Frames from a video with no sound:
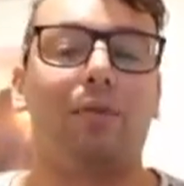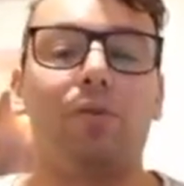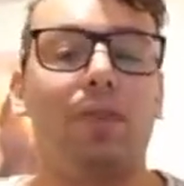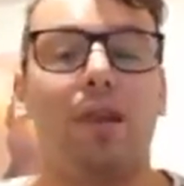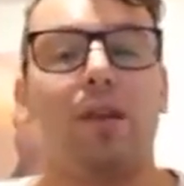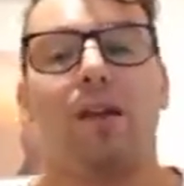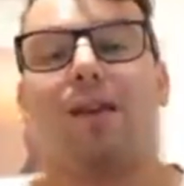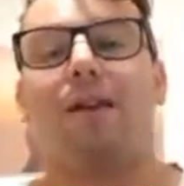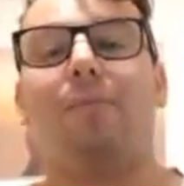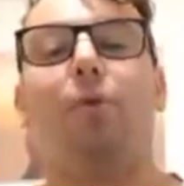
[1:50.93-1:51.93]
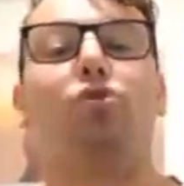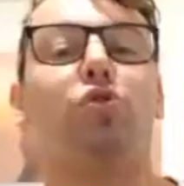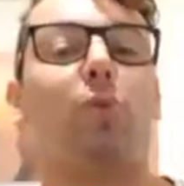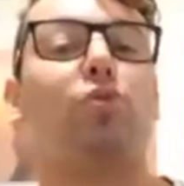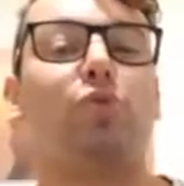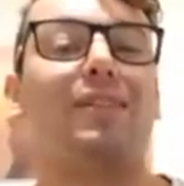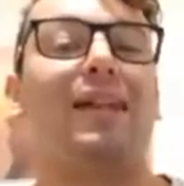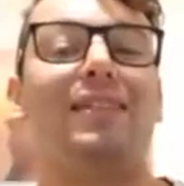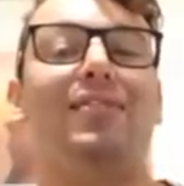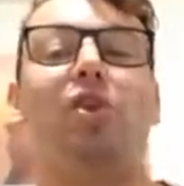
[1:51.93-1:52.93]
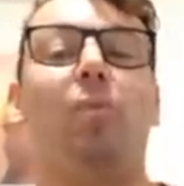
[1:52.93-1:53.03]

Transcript: quindi eh, molto molto analitico,